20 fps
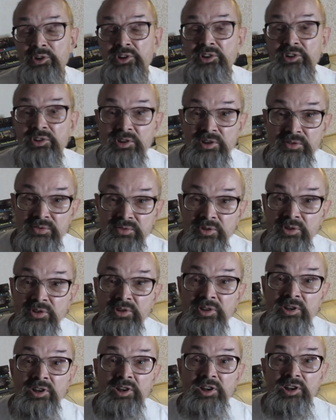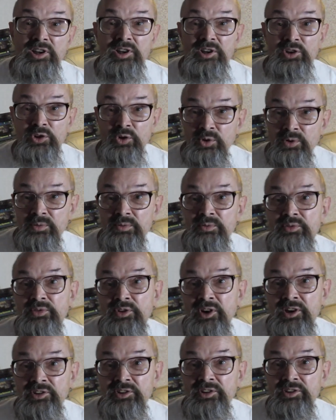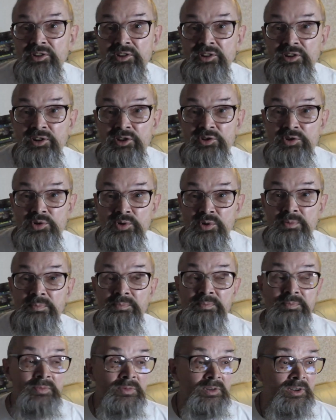магнитофон. Но факт налицо.